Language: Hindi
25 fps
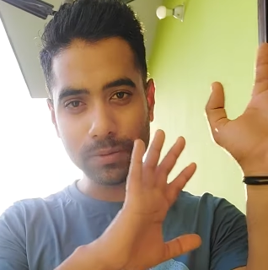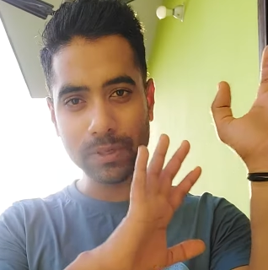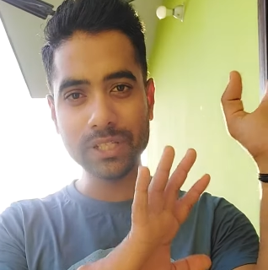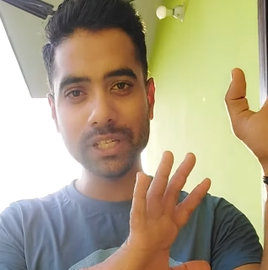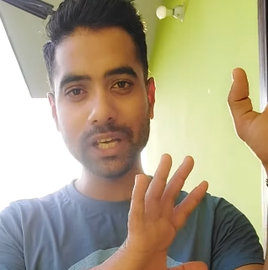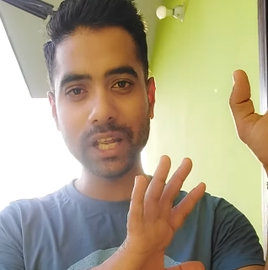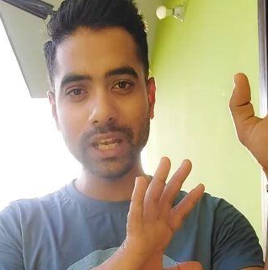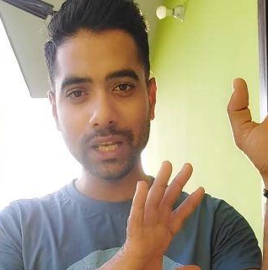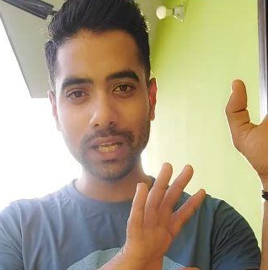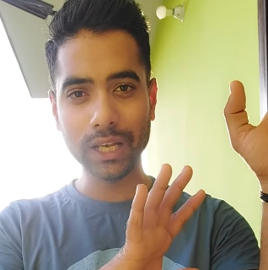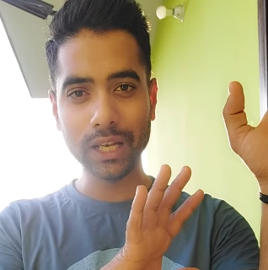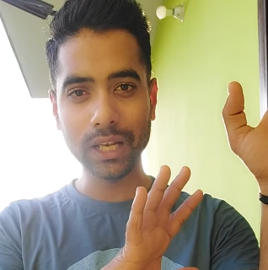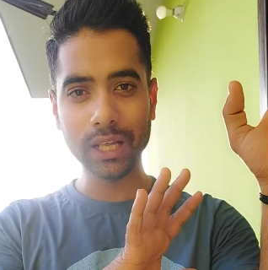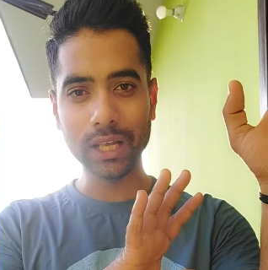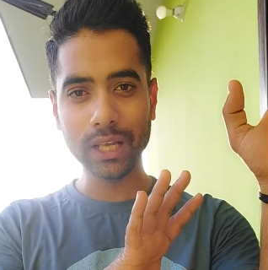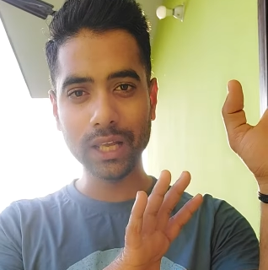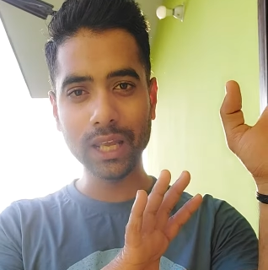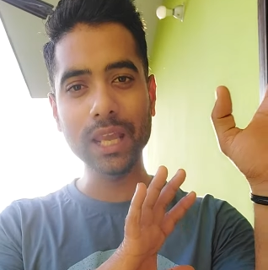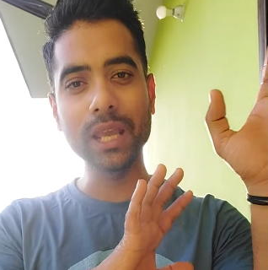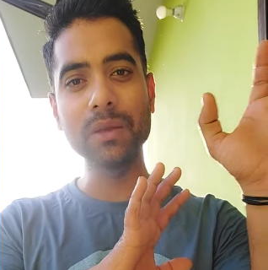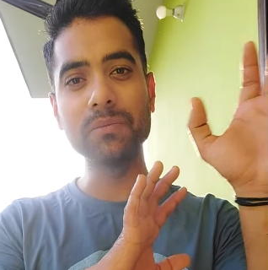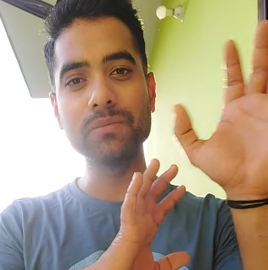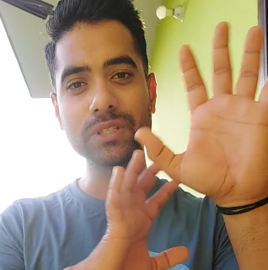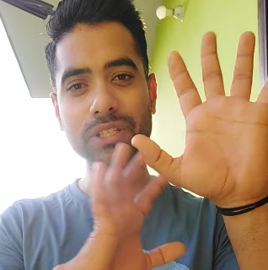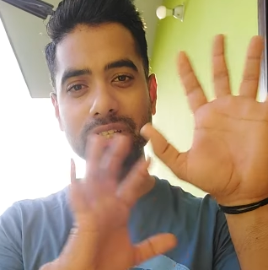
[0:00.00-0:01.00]
में जाने के
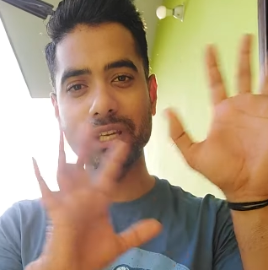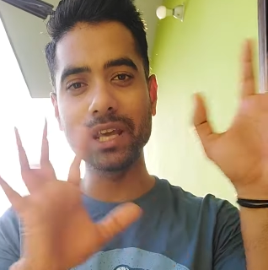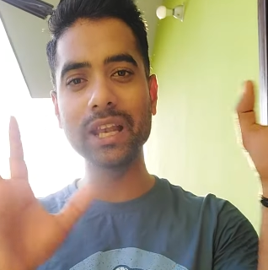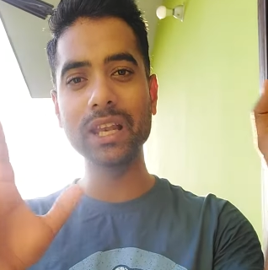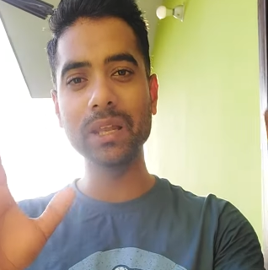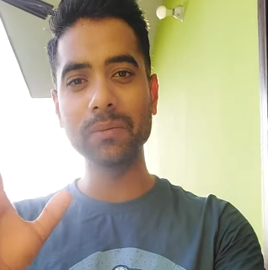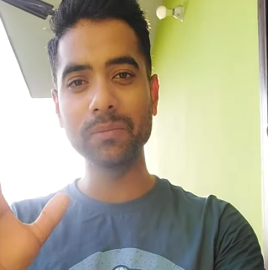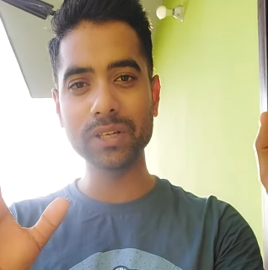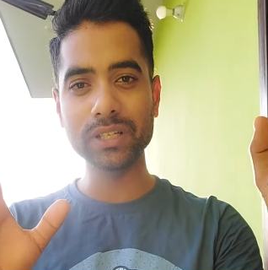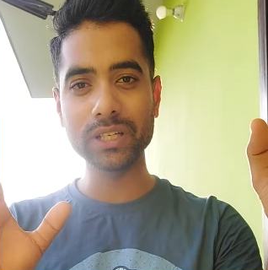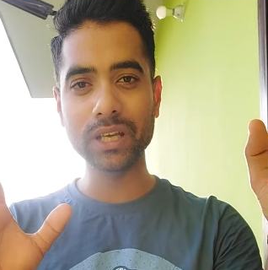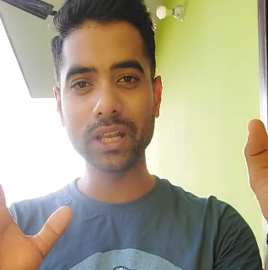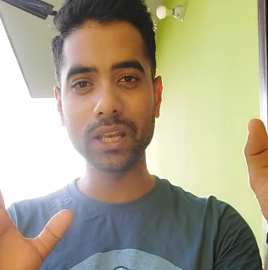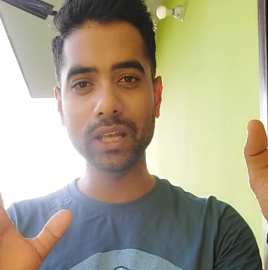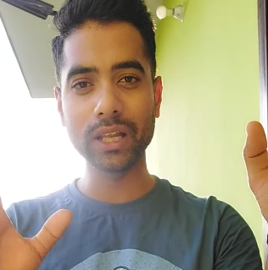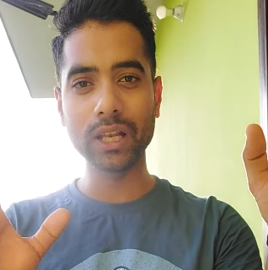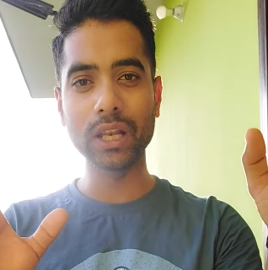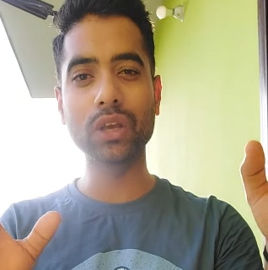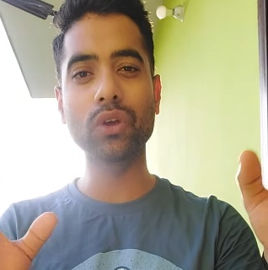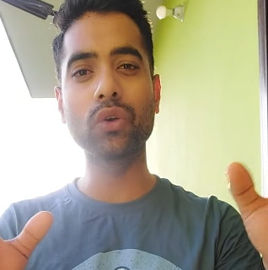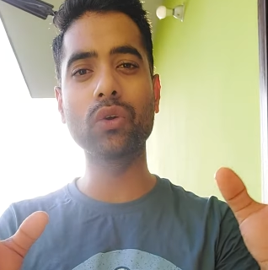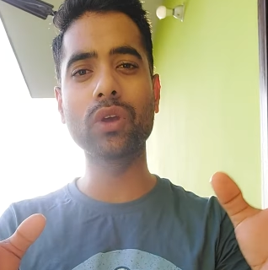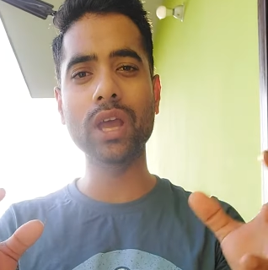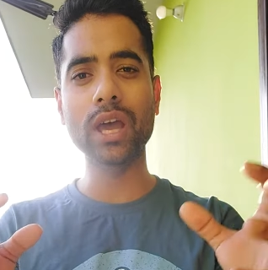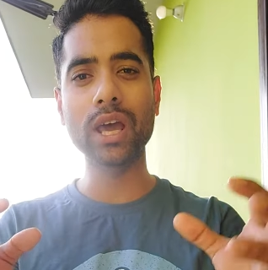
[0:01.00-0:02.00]
लिए एम्स दिल्ली में जाने के
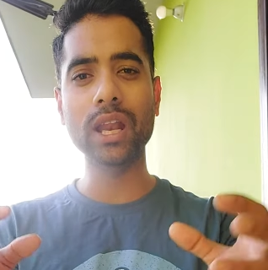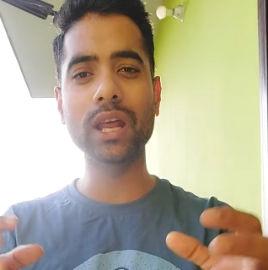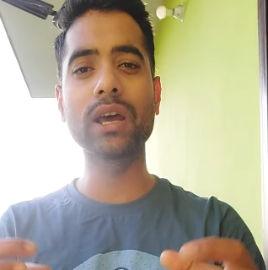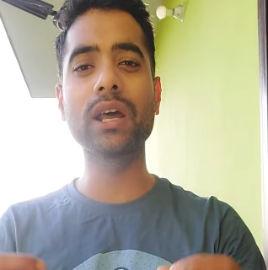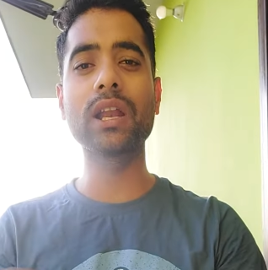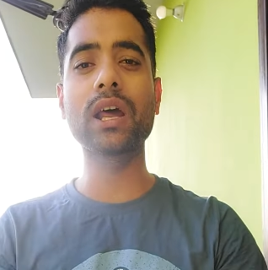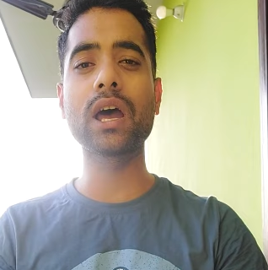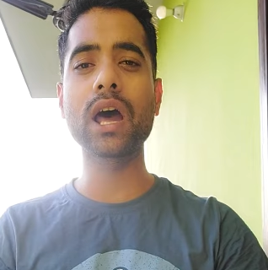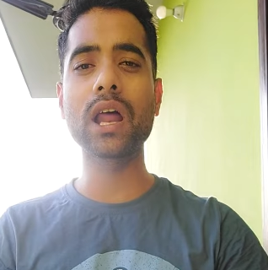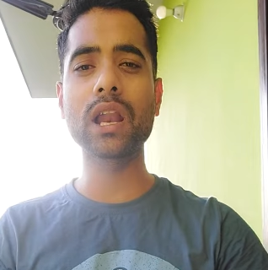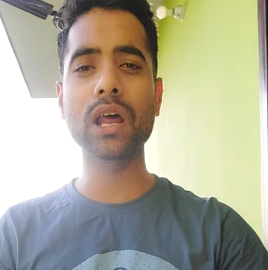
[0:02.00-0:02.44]
लिए क्योंकि अगर